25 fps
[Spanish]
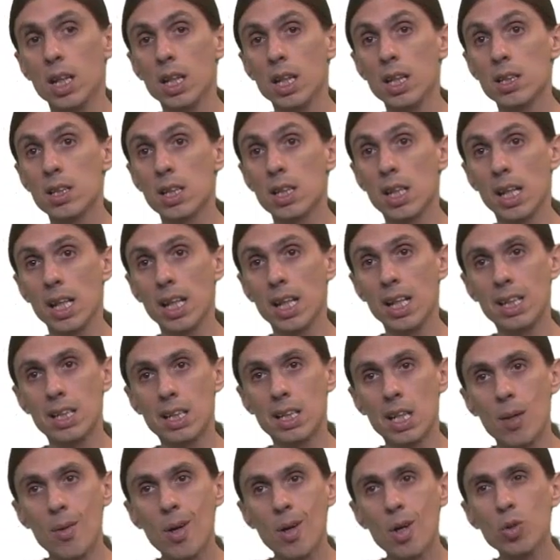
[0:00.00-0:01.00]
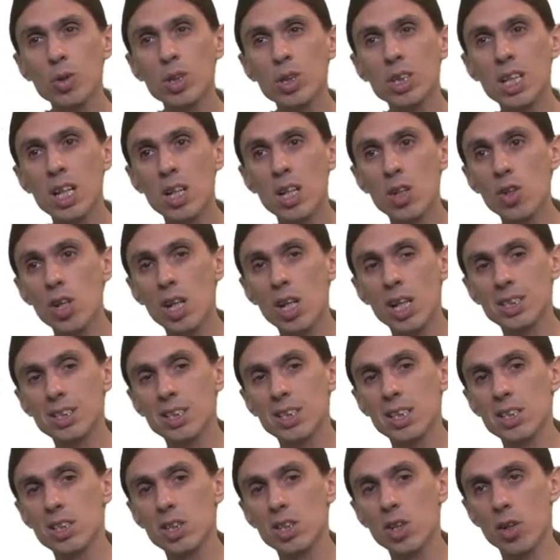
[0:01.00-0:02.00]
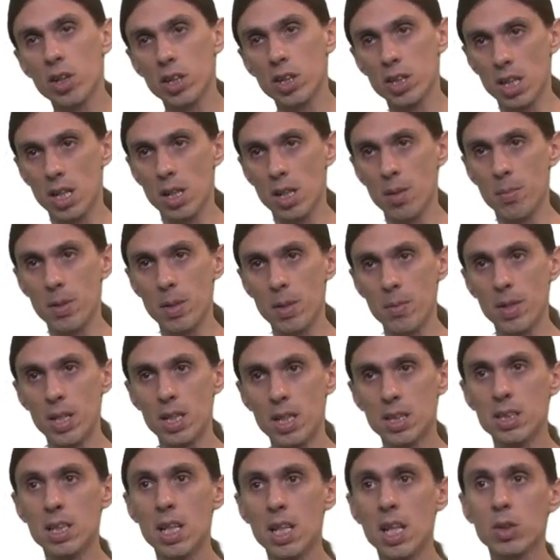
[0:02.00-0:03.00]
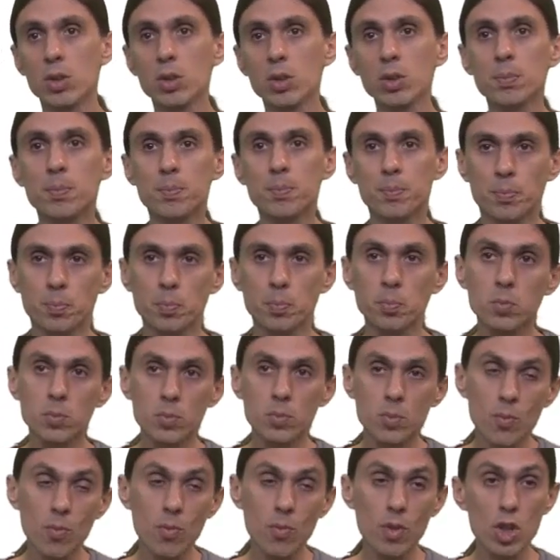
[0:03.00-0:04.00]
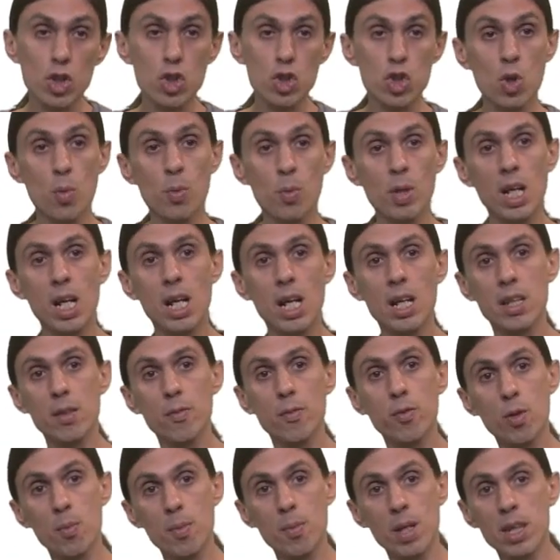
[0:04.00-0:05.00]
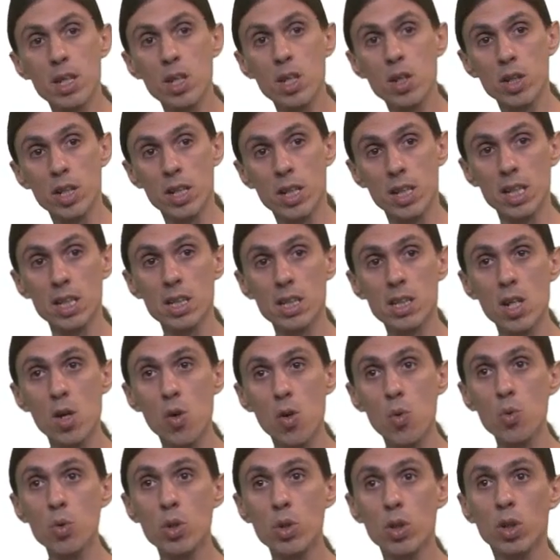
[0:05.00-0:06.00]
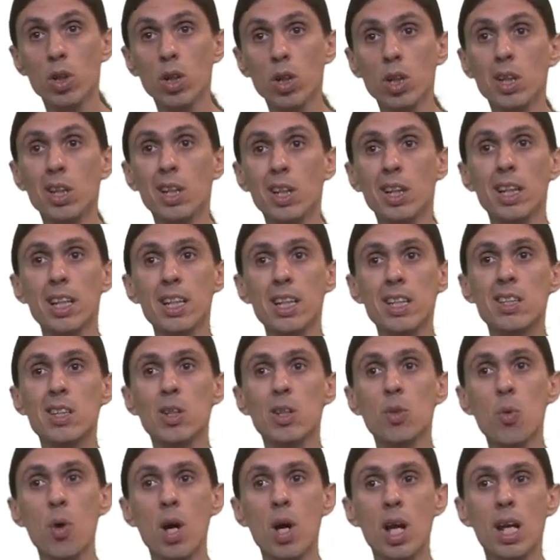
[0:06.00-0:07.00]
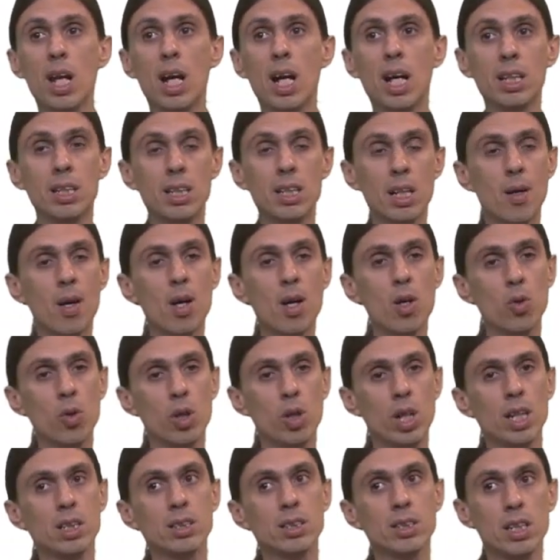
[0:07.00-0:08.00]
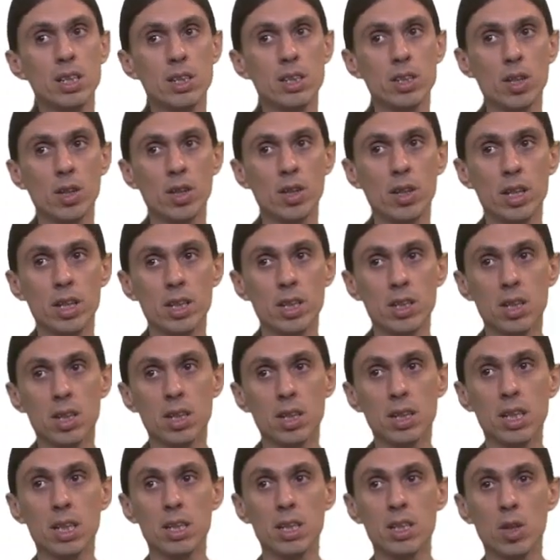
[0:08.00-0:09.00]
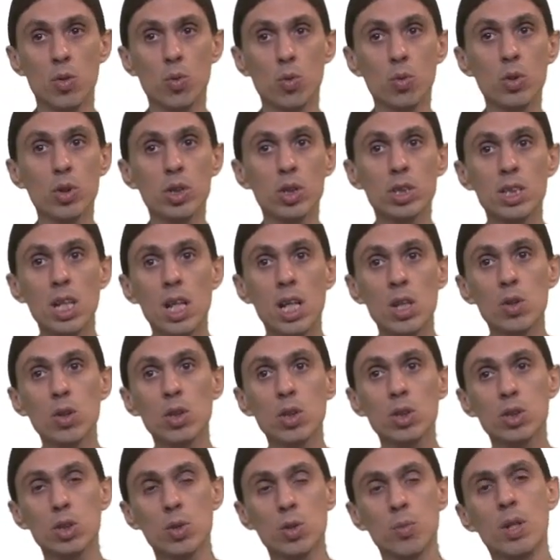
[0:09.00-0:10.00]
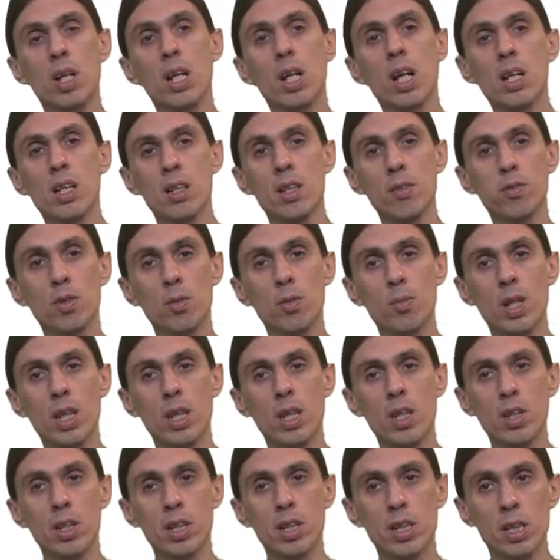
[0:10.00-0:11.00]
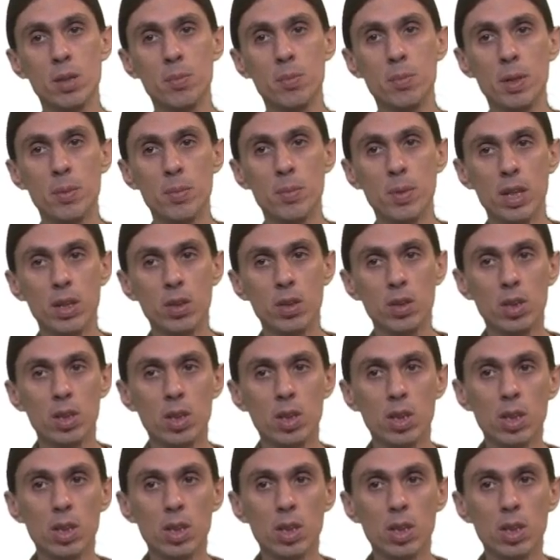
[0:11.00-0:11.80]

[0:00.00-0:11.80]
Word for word: es que el trabajo interno de las tensiones en el primer estado sobre las deformaciones del segundo es igual al trabajo de las tensiones del segundo estado sobre las deformaciones del primero.